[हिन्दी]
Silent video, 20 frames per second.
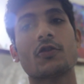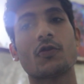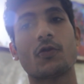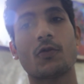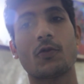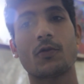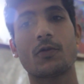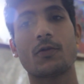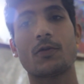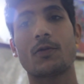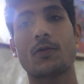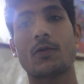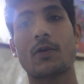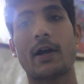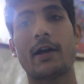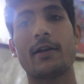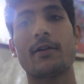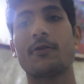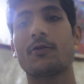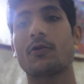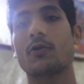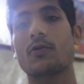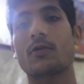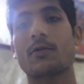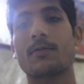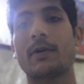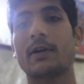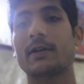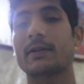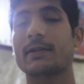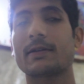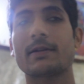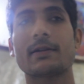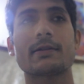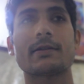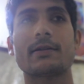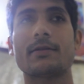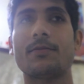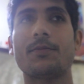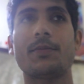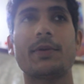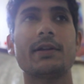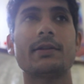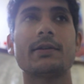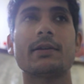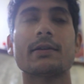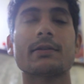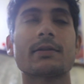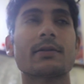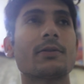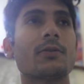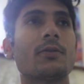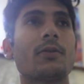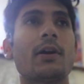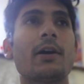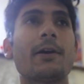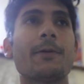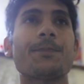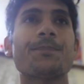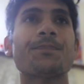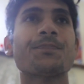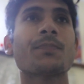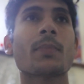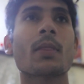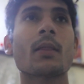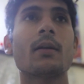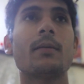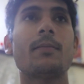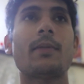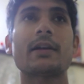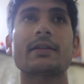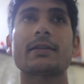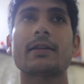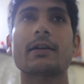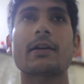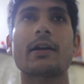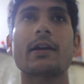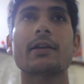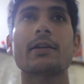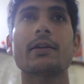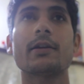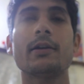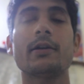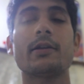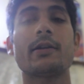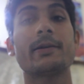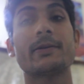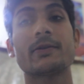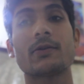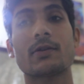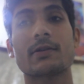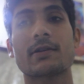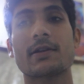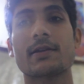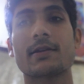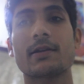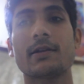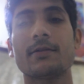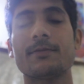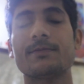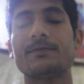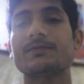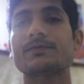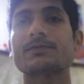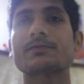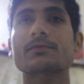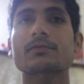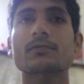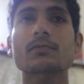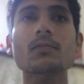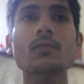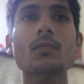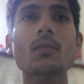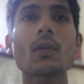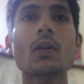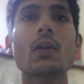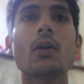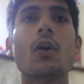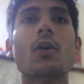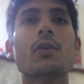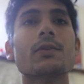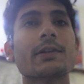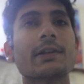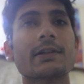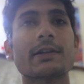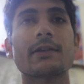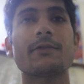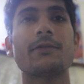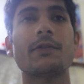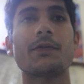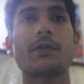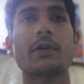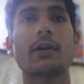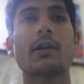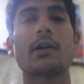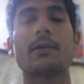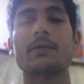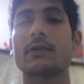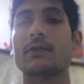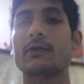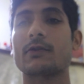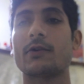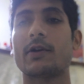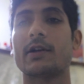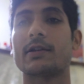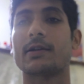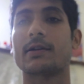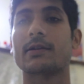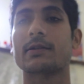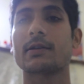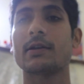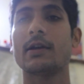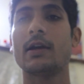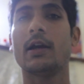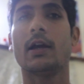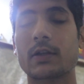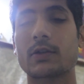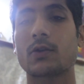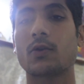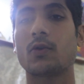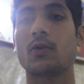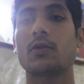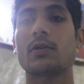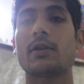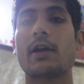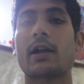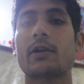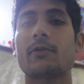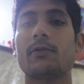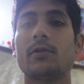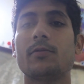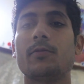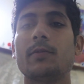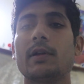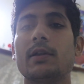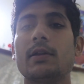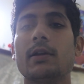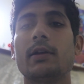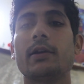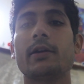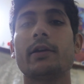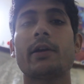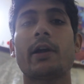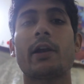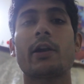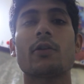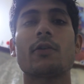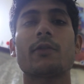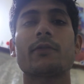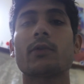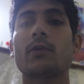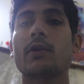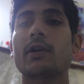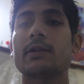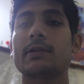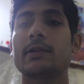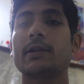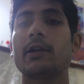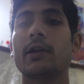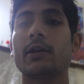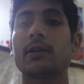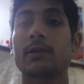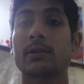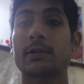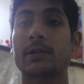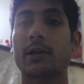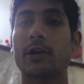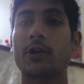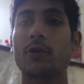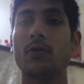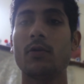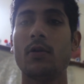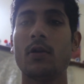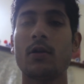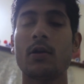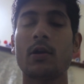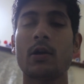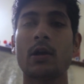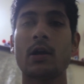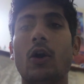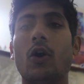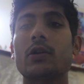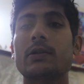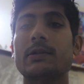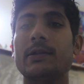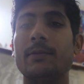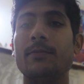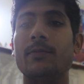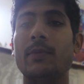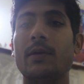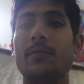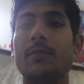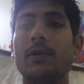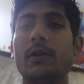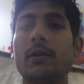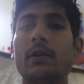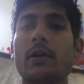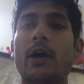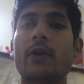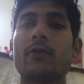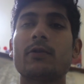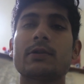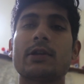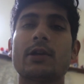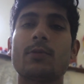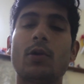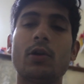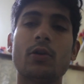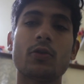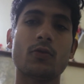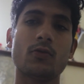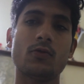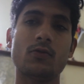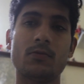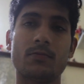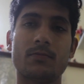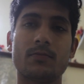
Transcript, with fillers: सो आई लव टू कुक पास्ता एंड पिज़्ज़ा तो हाँ पास्ता खाएंगे रेड सॉस के साथ और उसके साथ फिफ्टी ग्राम्स ऑफ सोया चंक्स सो दैट विल बी दी एंड ऑफ टूडेज ईटिंग शेड्यूल और जिम में भी आई वॉज एबल टू